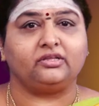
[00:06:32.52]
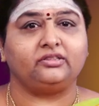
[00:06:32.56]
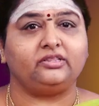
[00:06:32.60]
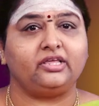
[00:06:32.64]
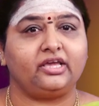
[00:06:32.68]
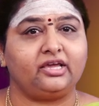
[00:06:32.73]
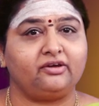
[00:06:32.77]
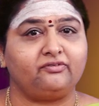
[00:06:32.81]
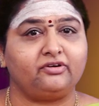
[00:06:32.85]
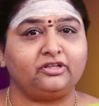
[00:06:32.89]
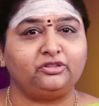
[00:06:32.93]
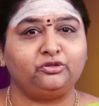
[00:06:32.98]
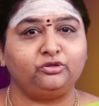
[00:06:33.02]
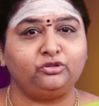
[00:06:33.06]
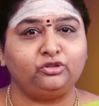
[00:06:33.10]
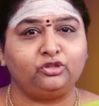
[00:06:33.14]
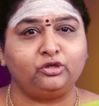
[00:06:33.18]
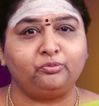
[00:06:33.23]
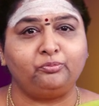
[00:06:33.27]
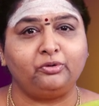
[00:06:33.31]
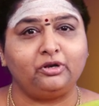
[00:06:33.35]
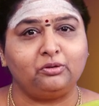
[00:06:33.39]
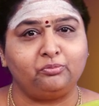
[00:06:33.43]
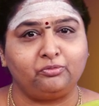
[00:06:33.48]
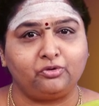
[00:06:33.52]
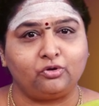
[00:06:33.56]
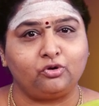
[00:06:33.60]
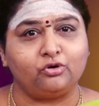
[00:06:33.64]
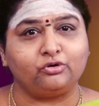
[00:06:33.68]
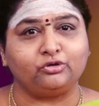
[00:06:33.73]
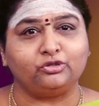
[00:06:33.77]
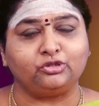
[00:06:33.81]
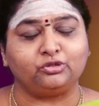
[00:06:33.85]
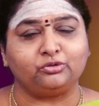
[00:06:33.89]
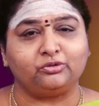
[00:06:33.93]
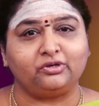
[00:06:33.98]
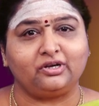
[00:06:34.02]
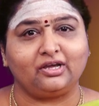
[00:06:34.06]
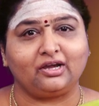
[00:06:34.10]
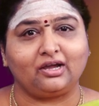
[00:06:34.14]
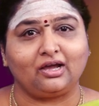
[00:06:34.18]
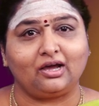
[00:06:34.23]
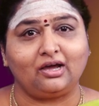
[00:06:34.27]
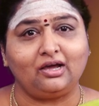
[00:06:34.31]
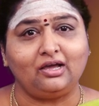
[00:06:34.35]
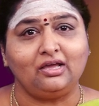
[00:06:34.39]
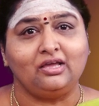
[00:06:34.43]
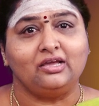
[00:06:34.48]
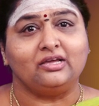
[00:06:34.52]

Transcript: దేవదుందుబులు మ్రోగుతుండగా